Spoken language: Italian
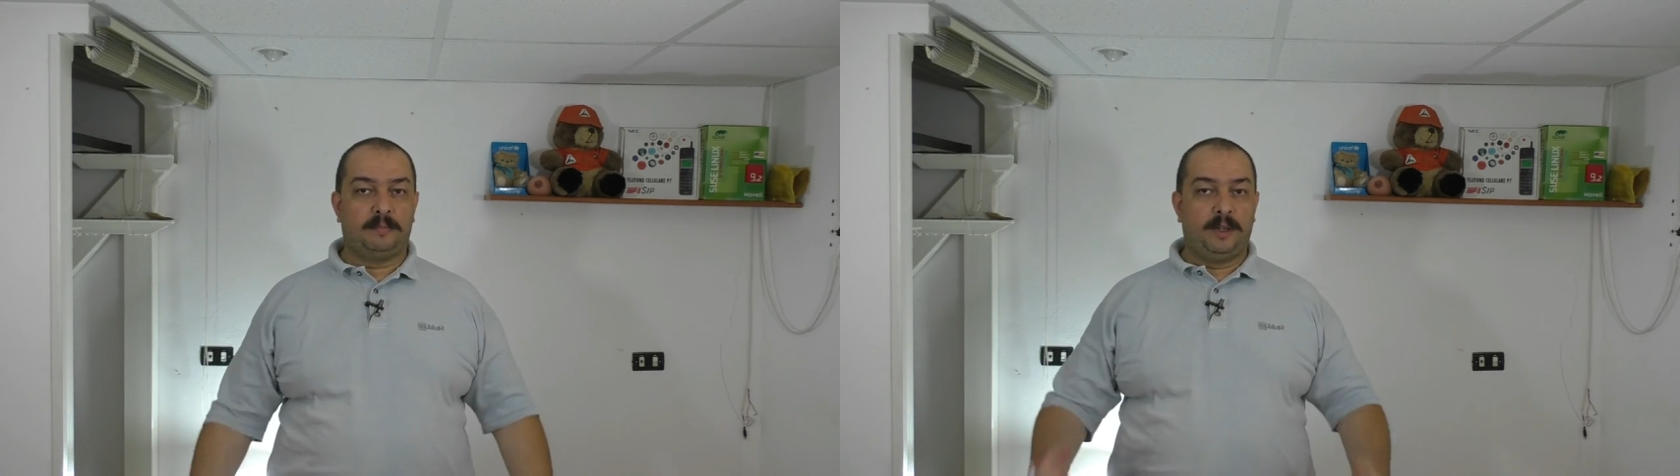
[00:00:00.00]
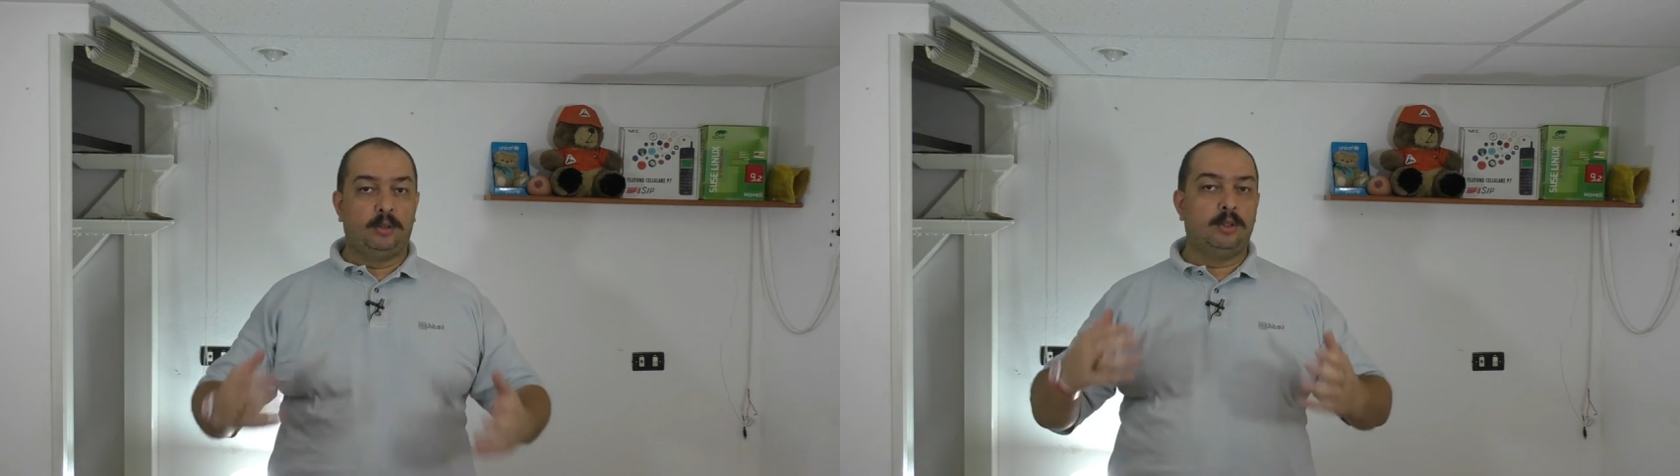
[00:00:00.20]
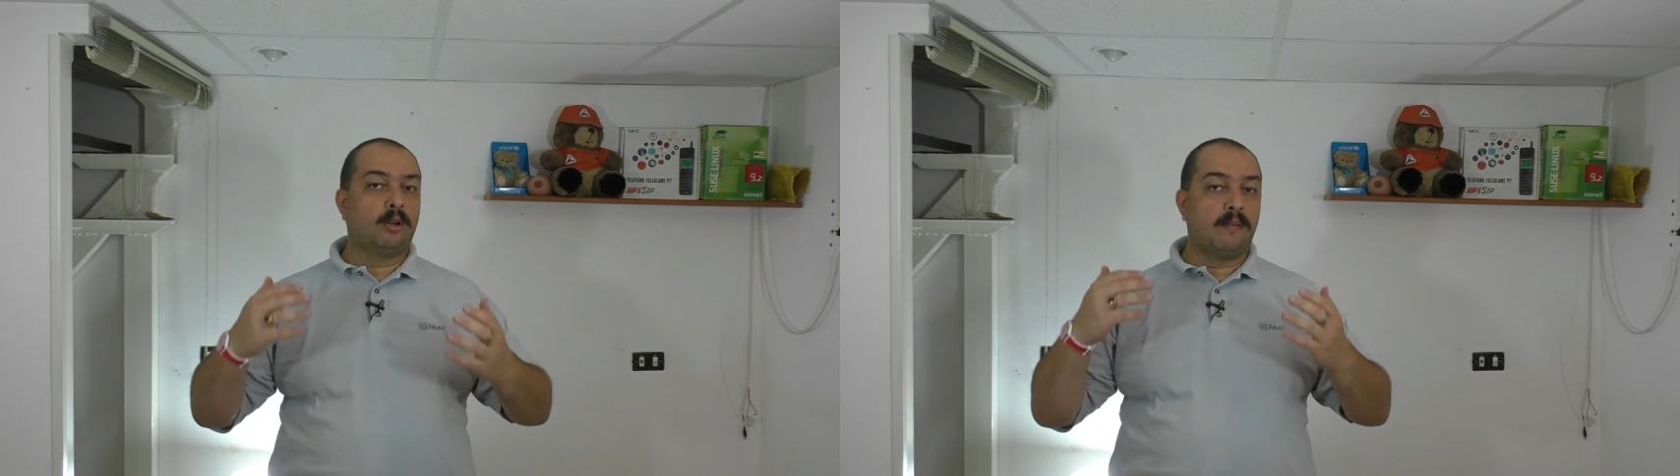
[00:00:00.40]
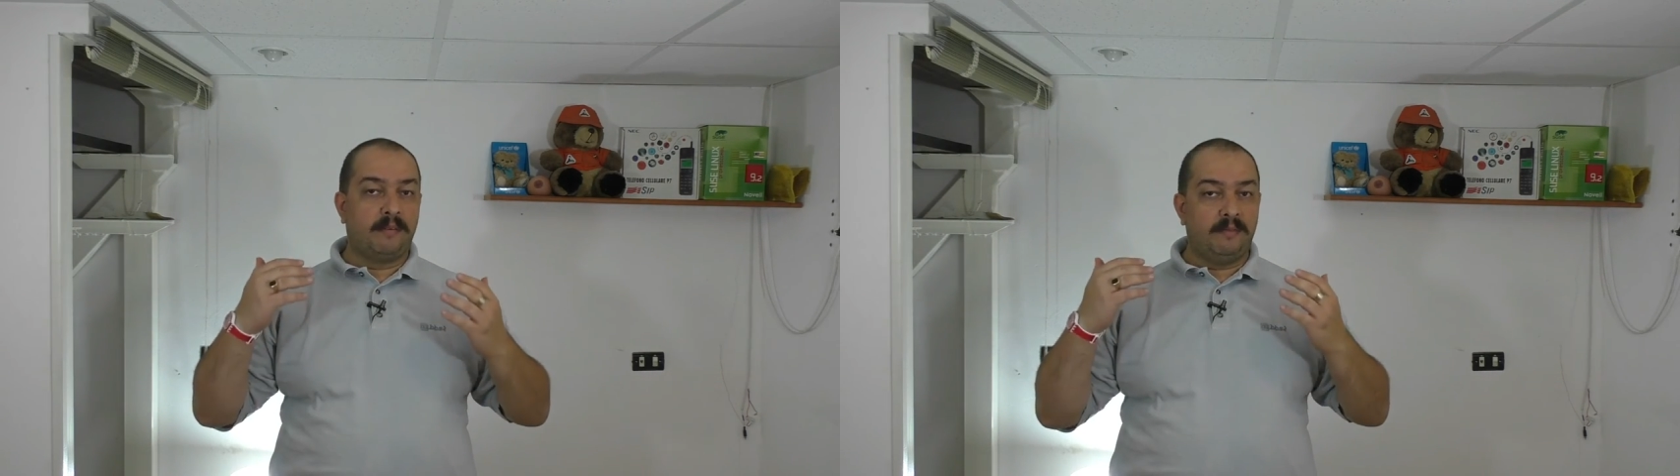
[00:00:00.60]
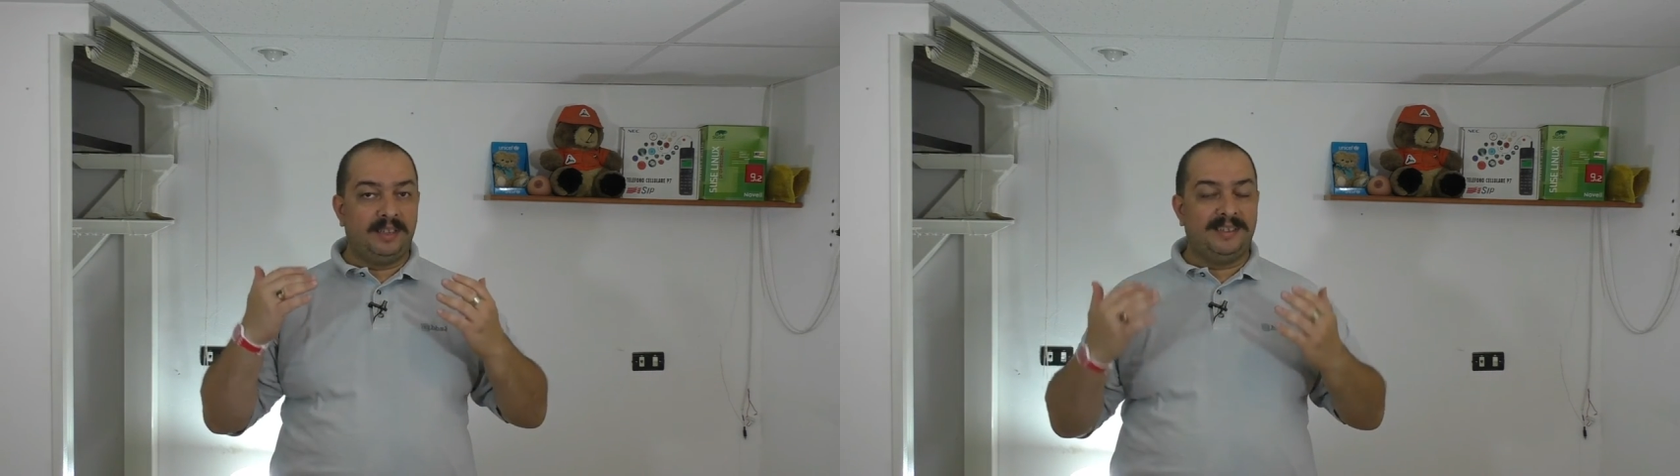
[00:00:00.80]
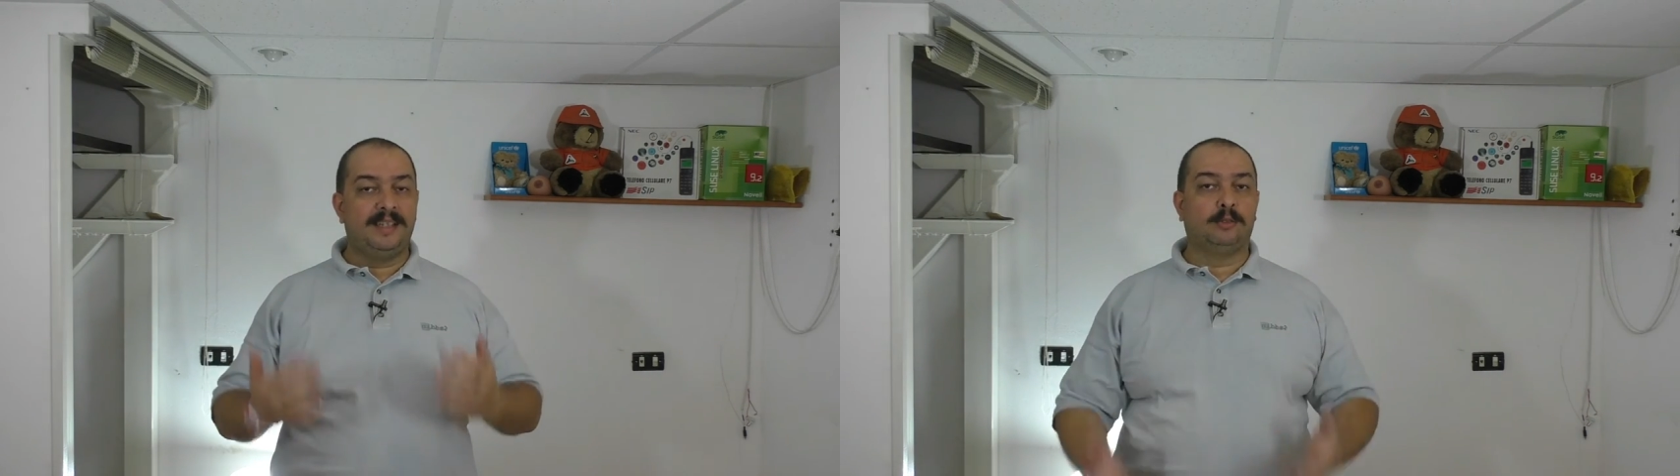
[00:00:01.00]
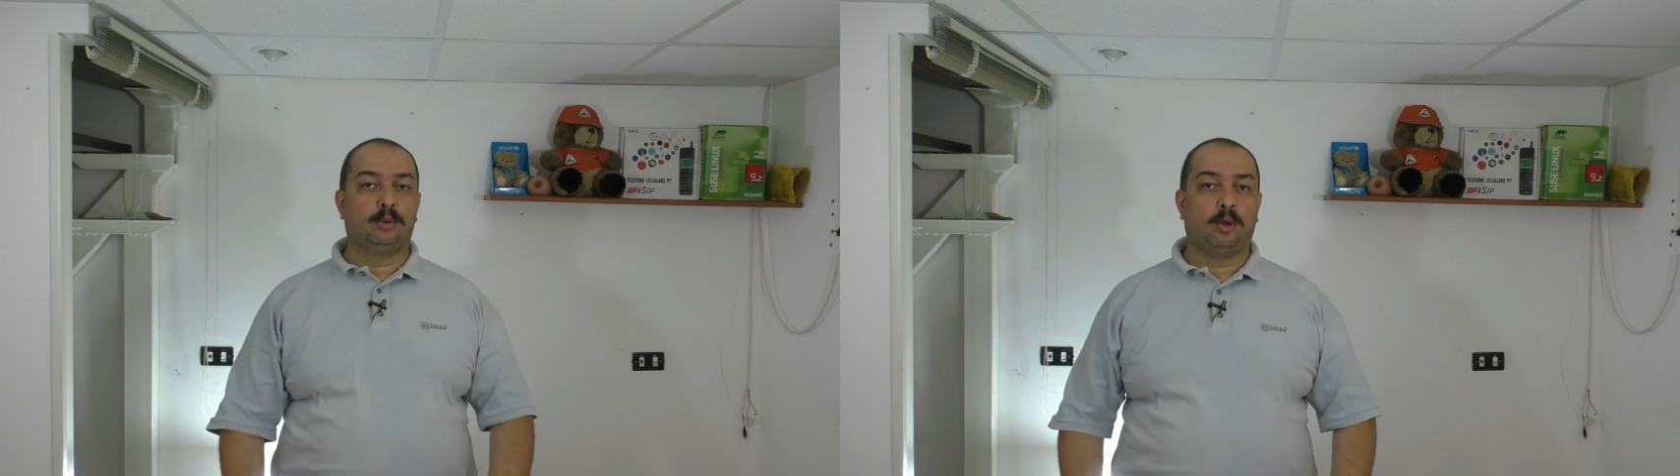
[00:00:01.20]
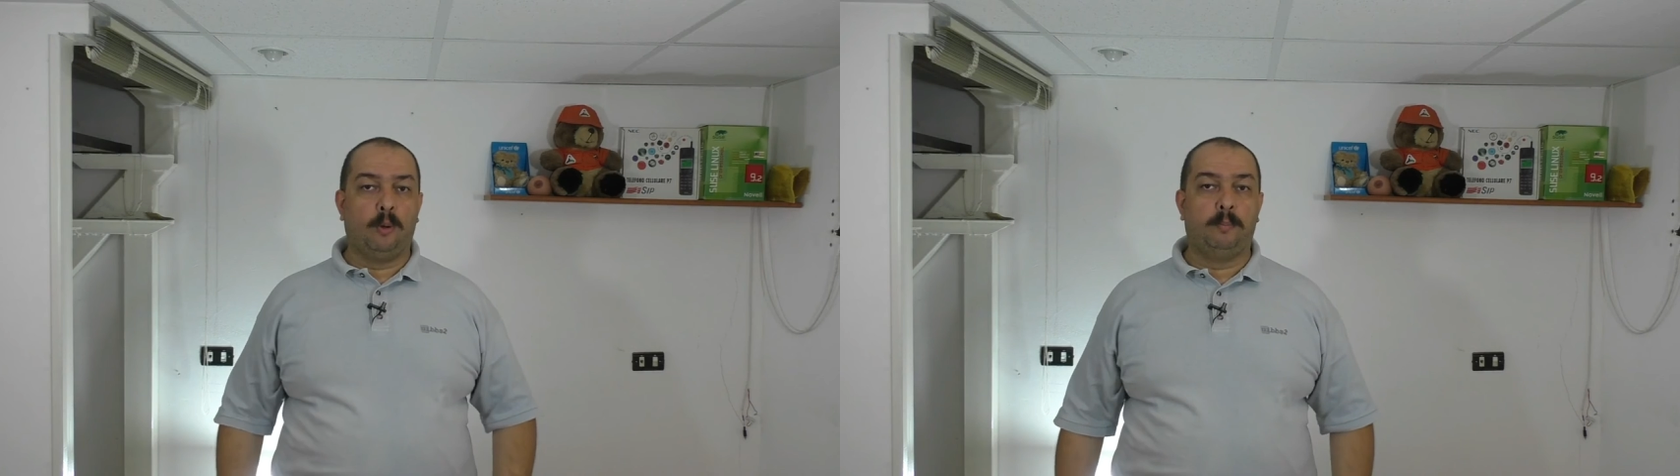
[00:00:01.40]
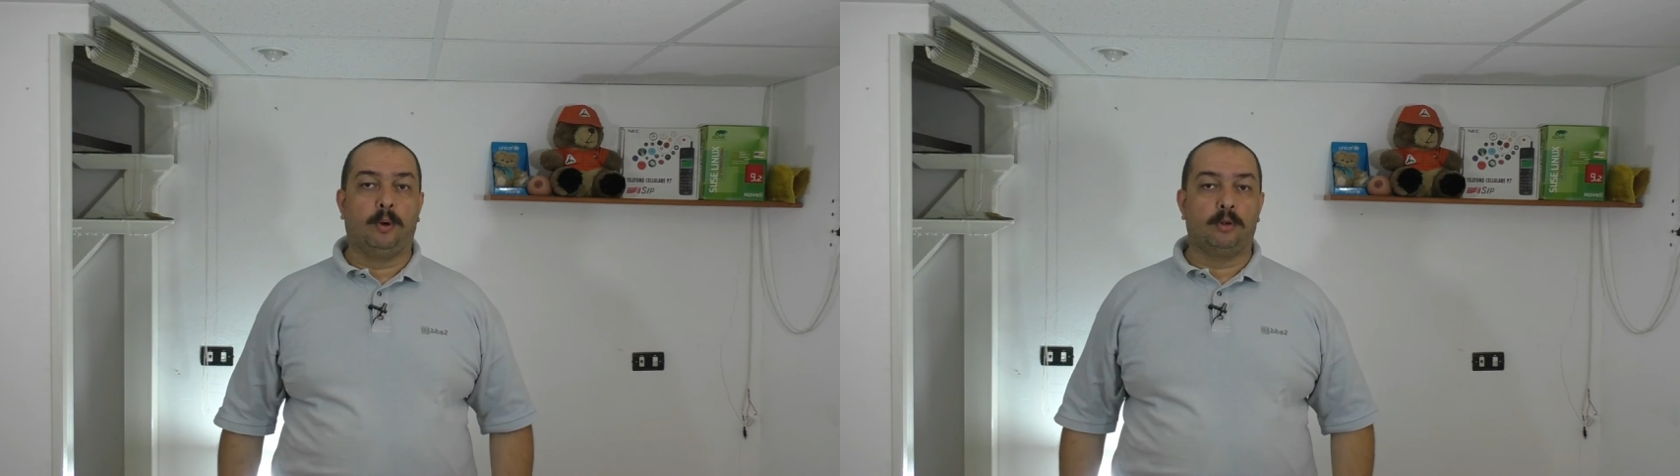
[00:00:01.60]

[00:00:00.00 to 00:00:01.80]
spero di non avervi tediato troppo,